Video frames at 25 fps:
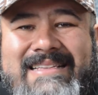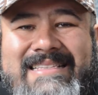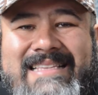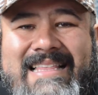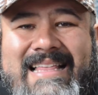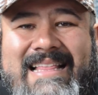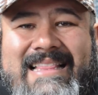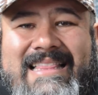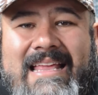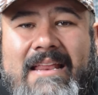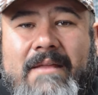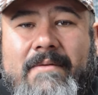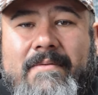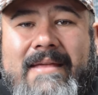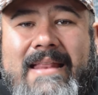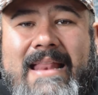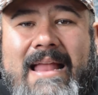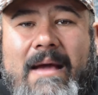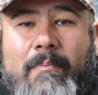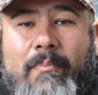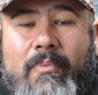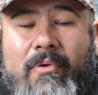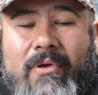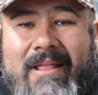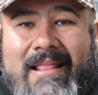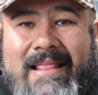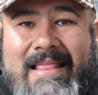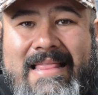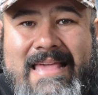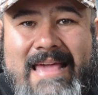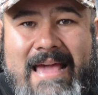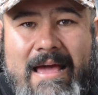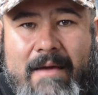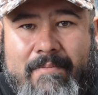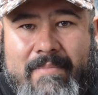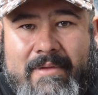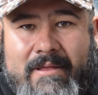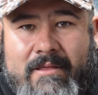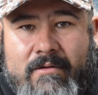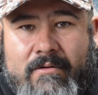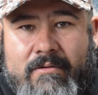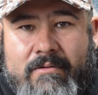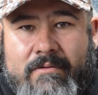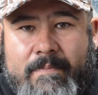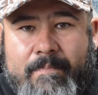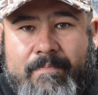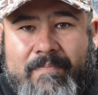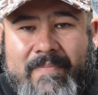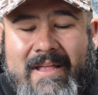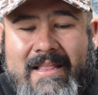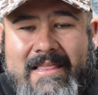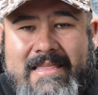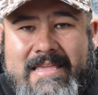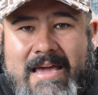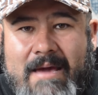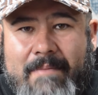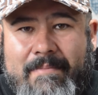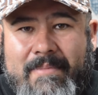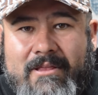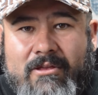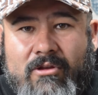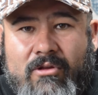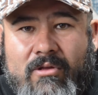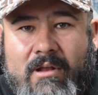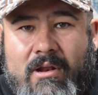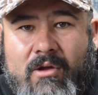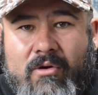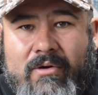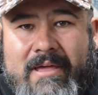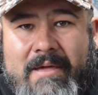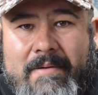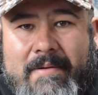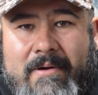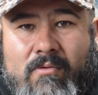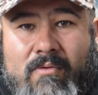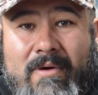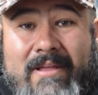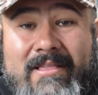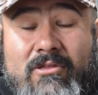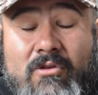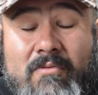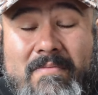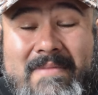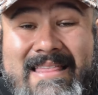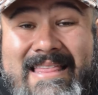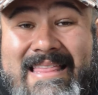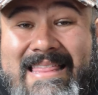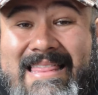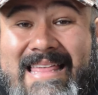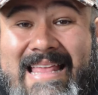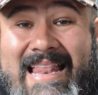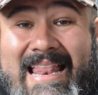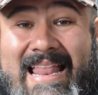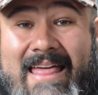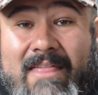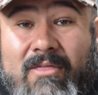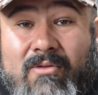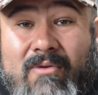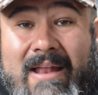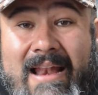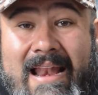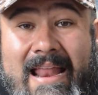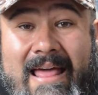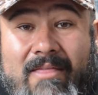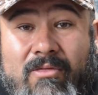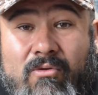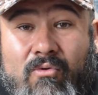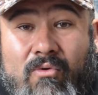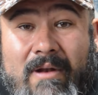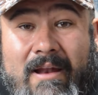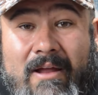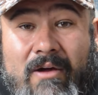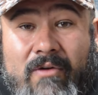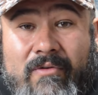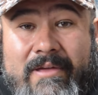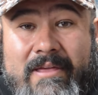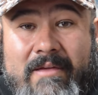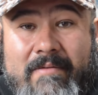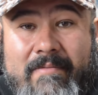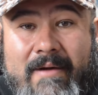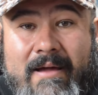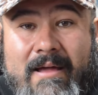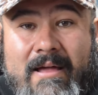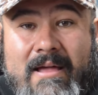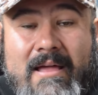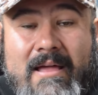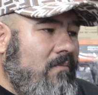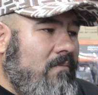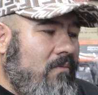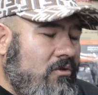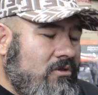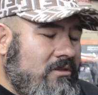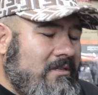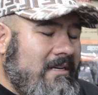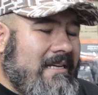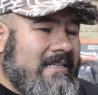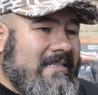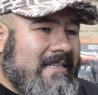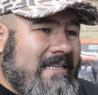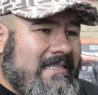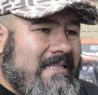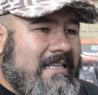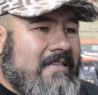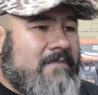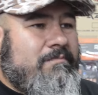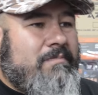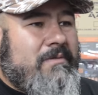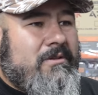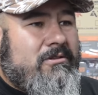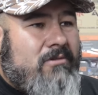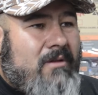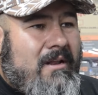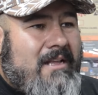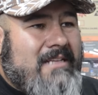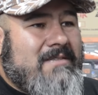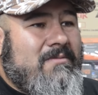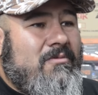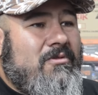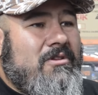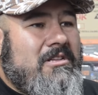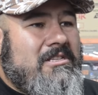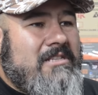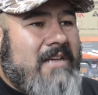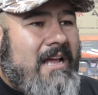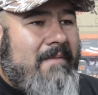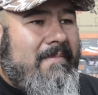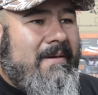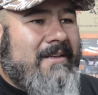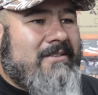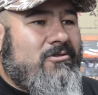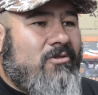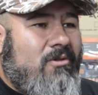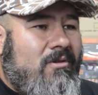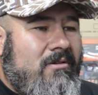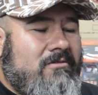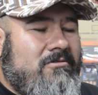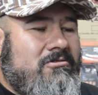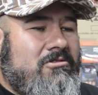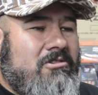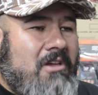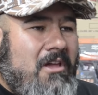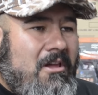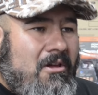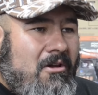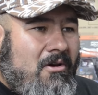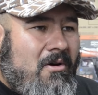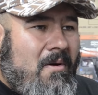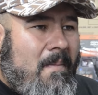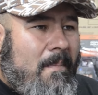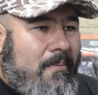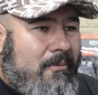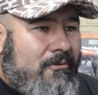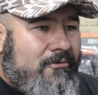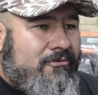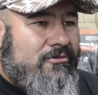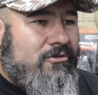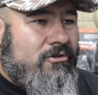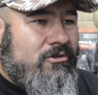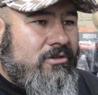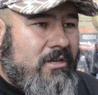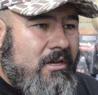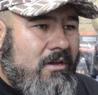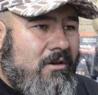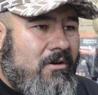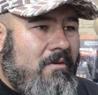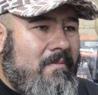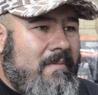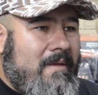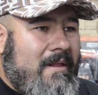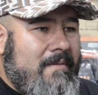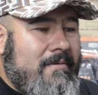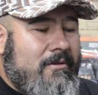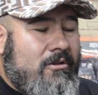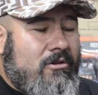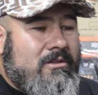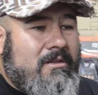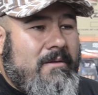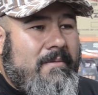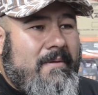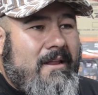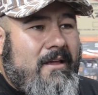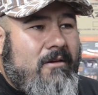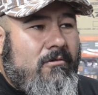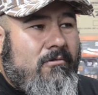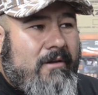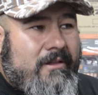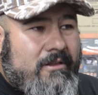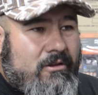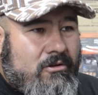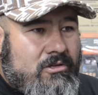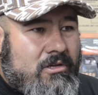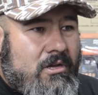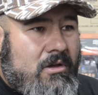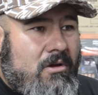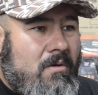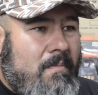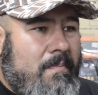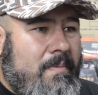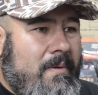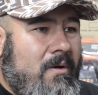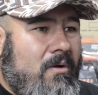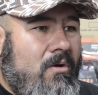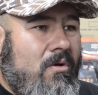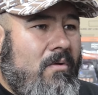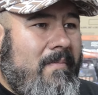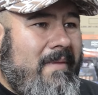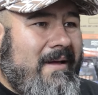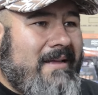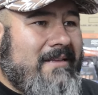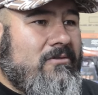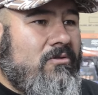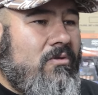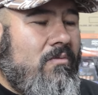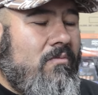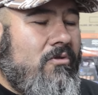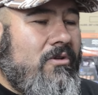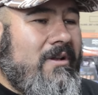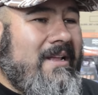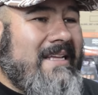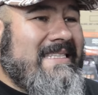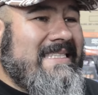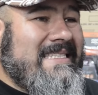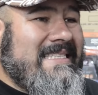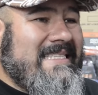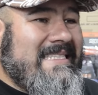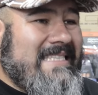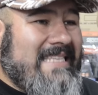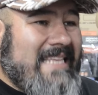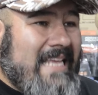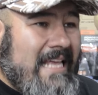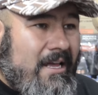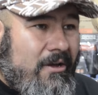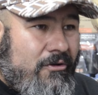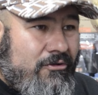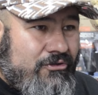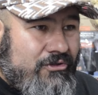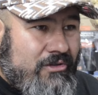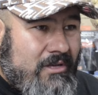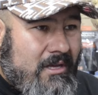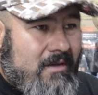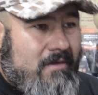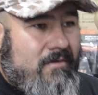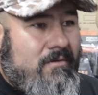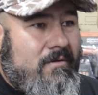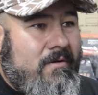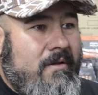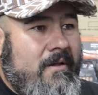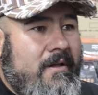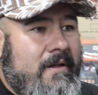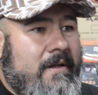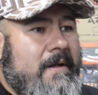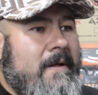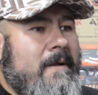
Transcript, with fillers: se determina por el diámetro del diámetro de la ojiva, cuánto mide de lado a lado la ojiva. Muchas de estas pistolas de Munisalva son 5.5 milímetros, también hay 4.5, pero lo más común es 5.5.